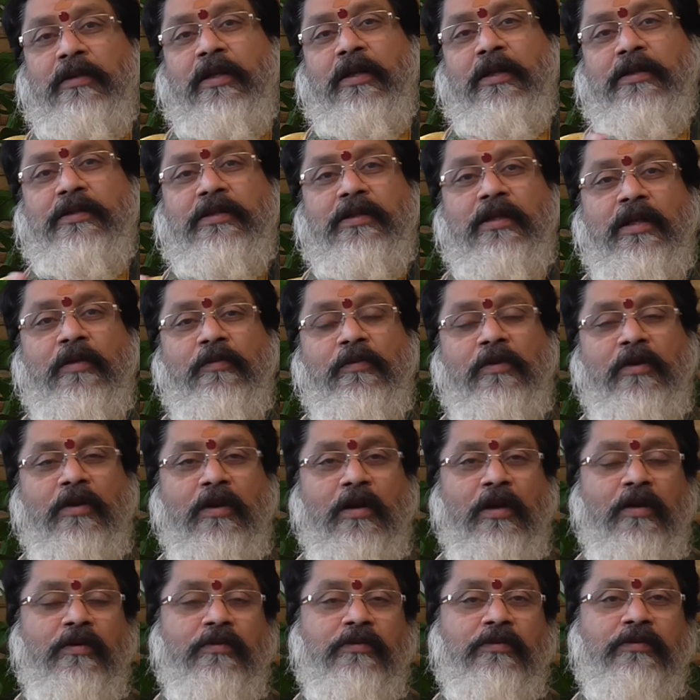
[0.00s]
ధనస్థానంలో
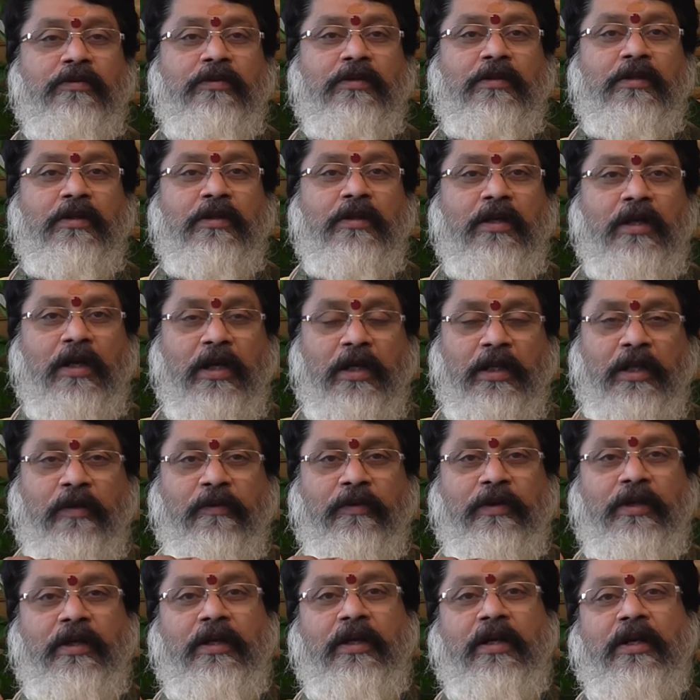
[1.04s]
రాహు
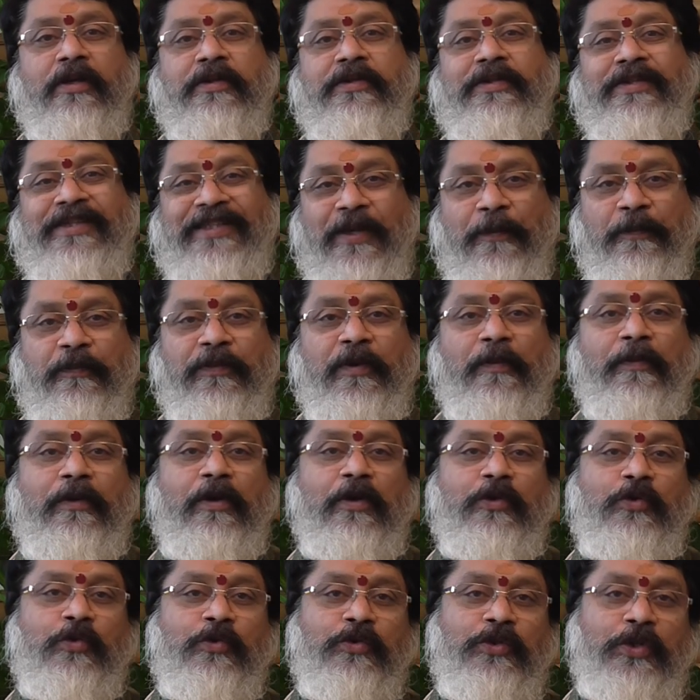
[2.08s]
అదేవిధంగా
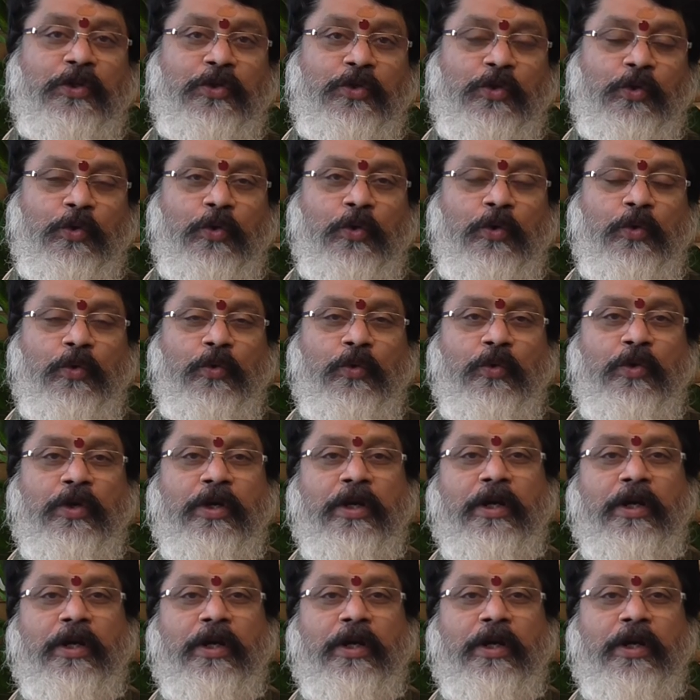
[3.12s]
సప్తమలో చూస్తే శుక్రుడు